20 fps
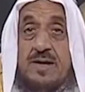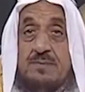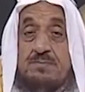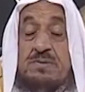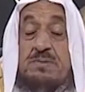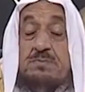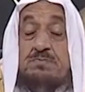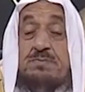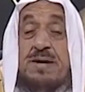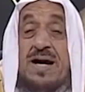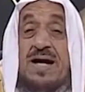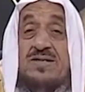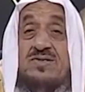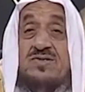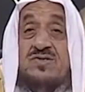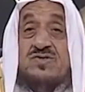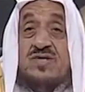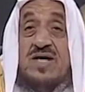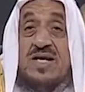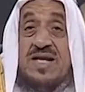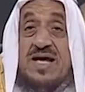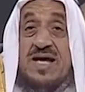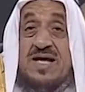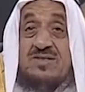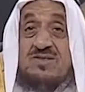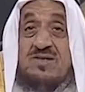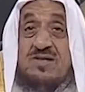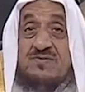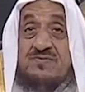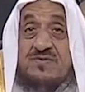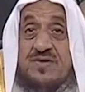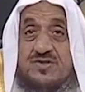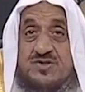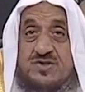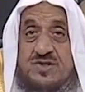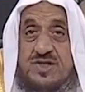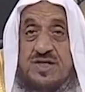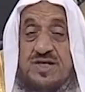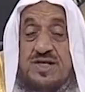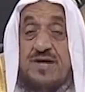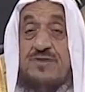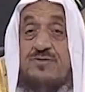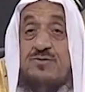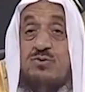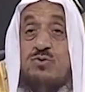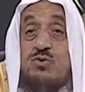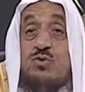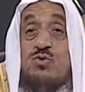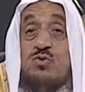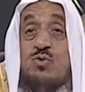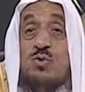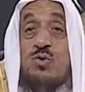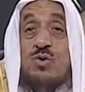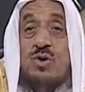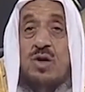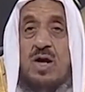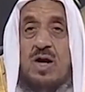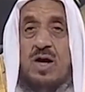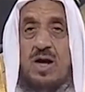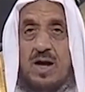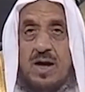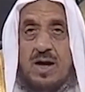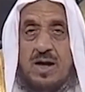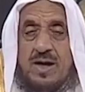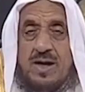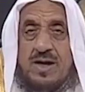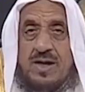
من بعد صلاة الفجر يذكر الله